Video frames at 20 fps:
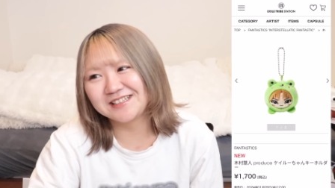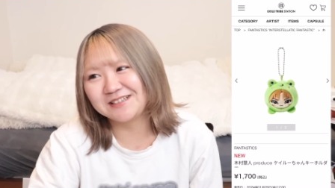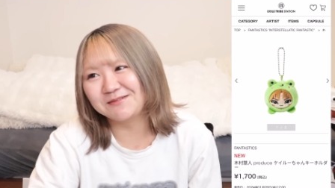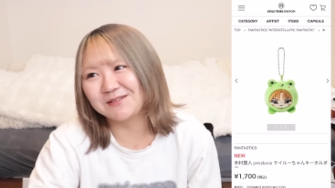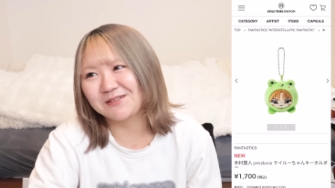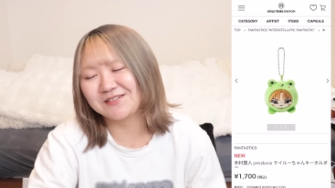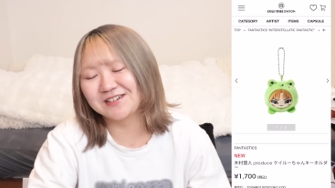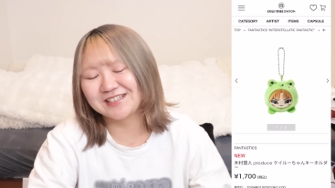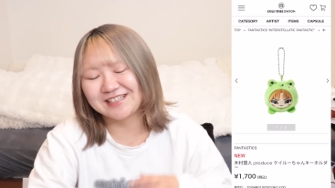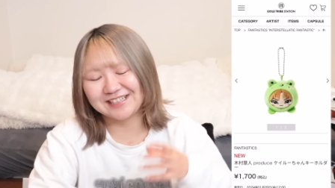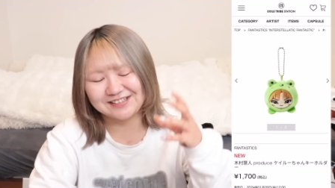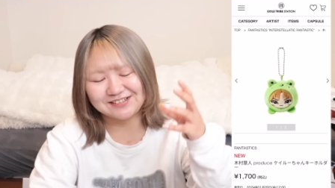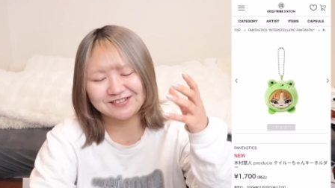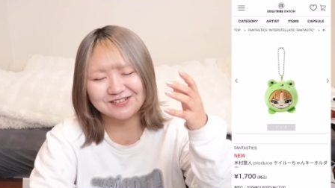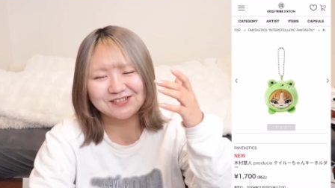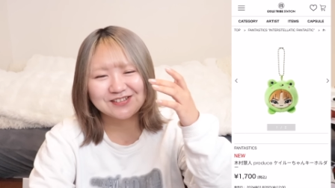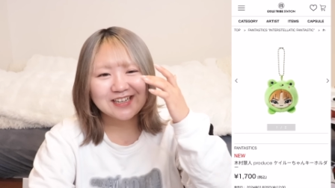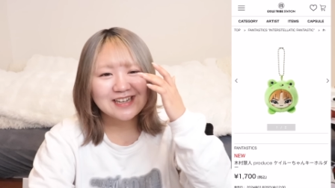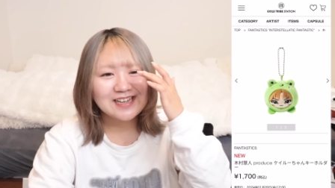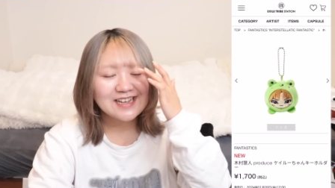今まで
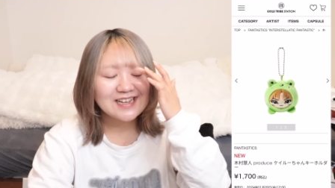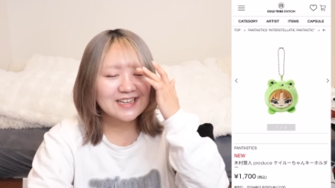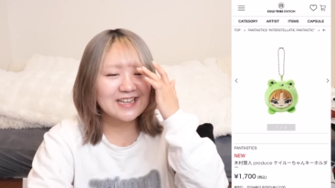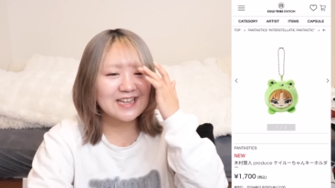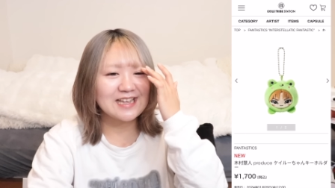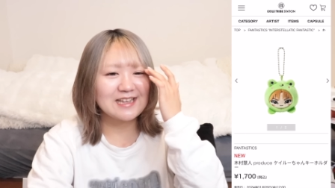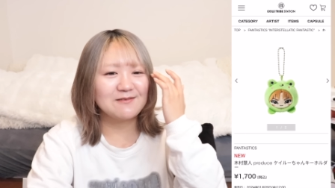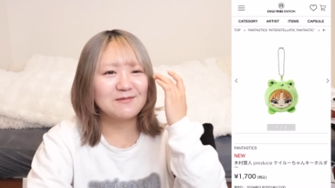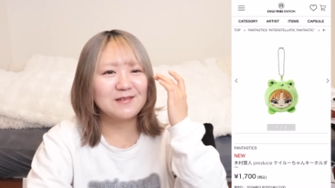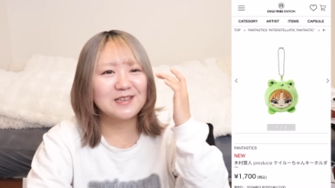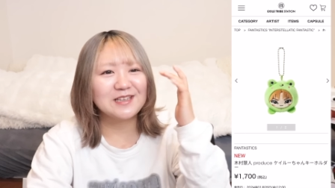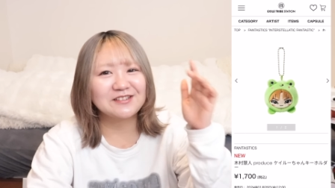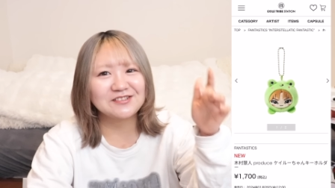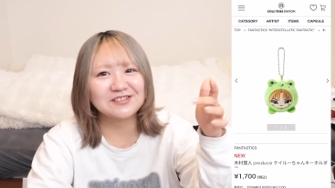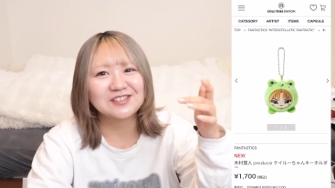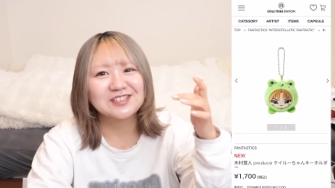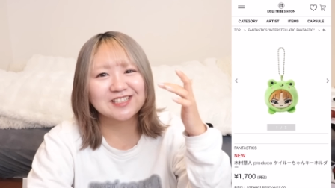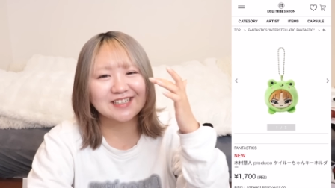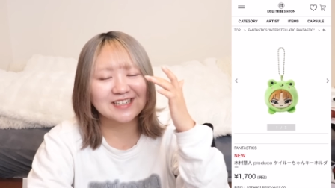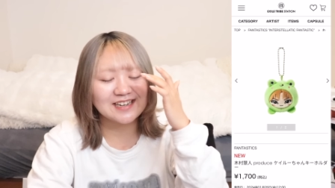の KB
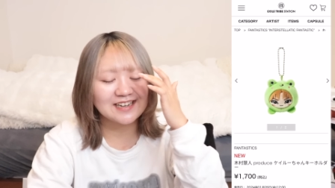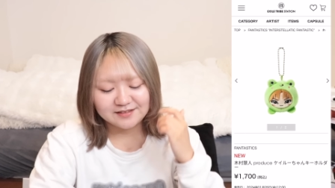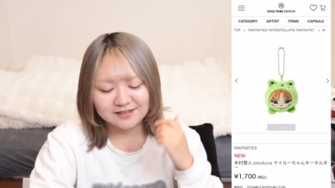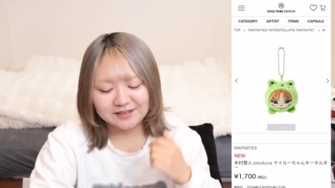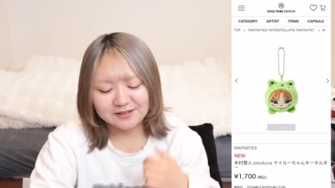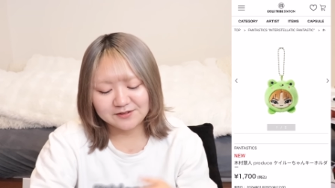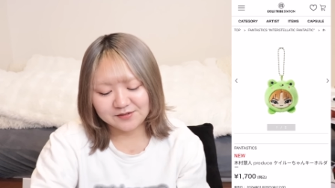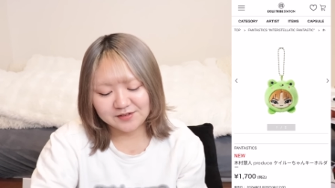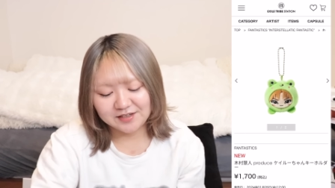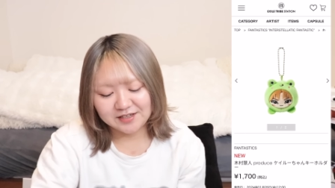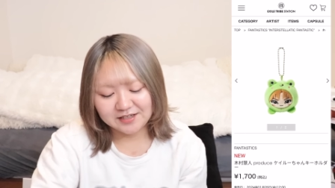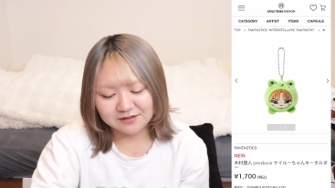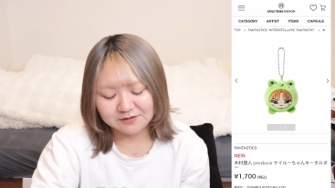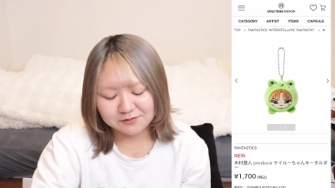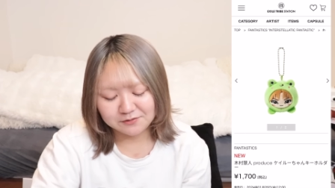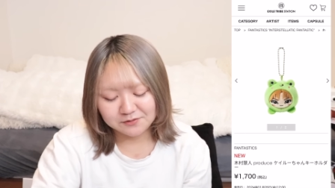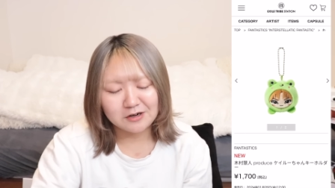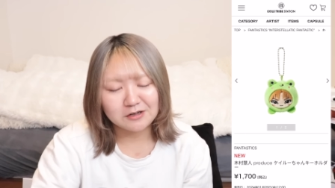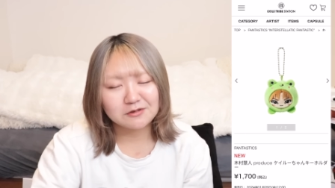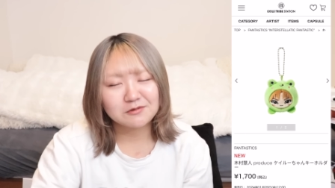グッズがなのであ
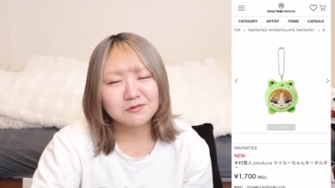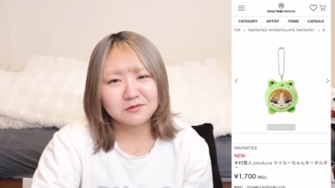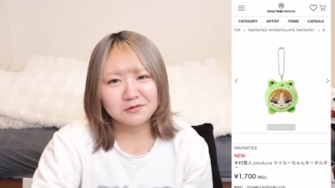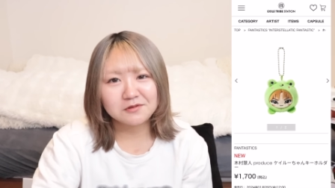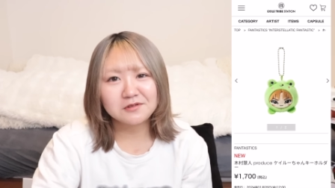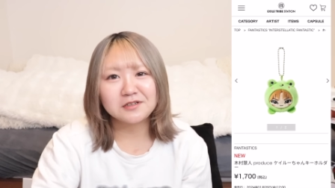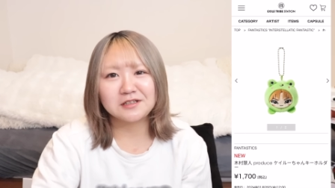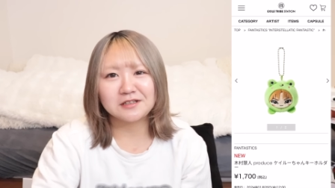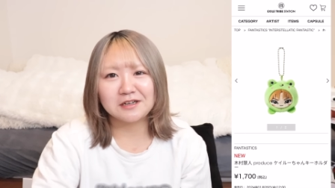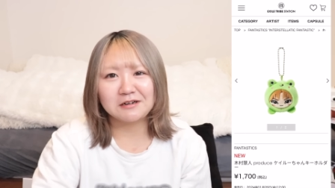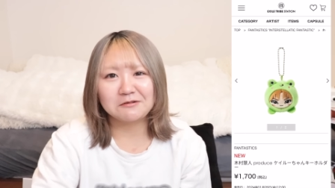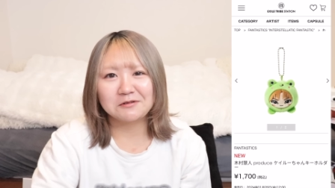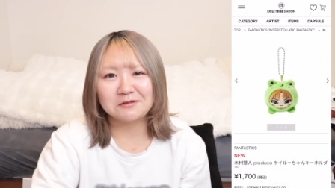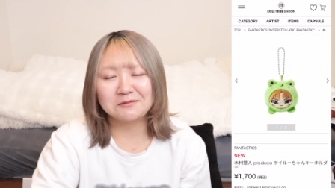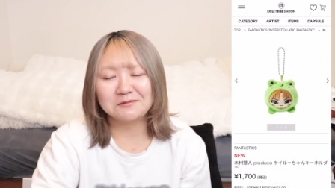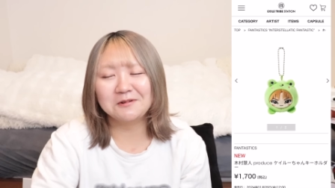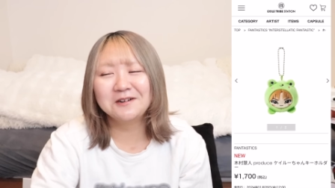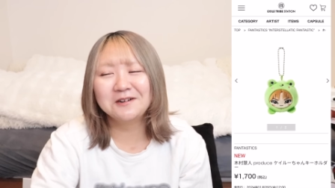の買っとく一旦これも